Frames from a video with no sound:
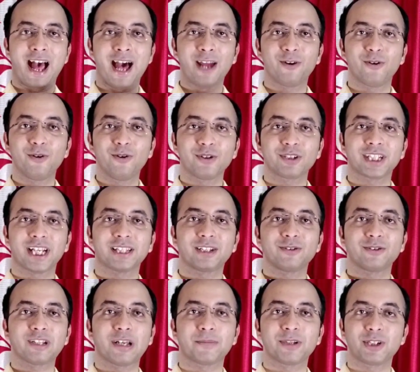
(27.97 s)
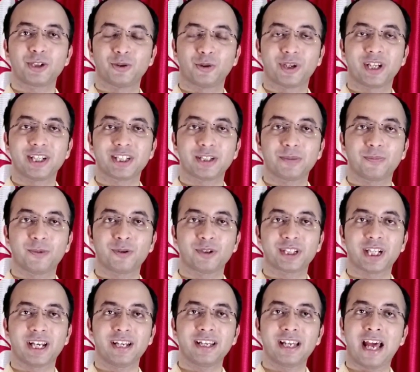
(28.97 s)
আলো সাধারণত আমাদের চোখে এসে
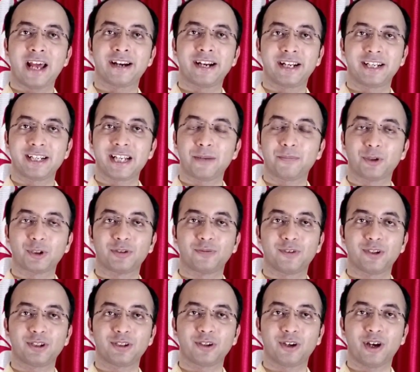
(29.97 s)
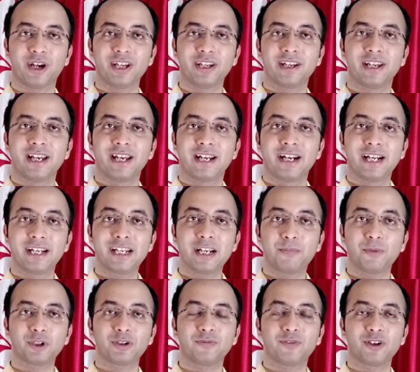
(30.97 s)
পৌঁছায় আর রেটিনায় প্রতিফলিত হয়
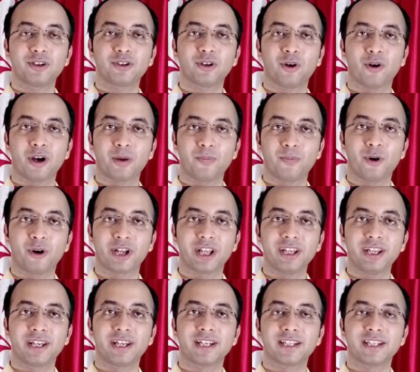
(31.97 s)
রেটিনায় প্রতিফলিত হওয়ার পরে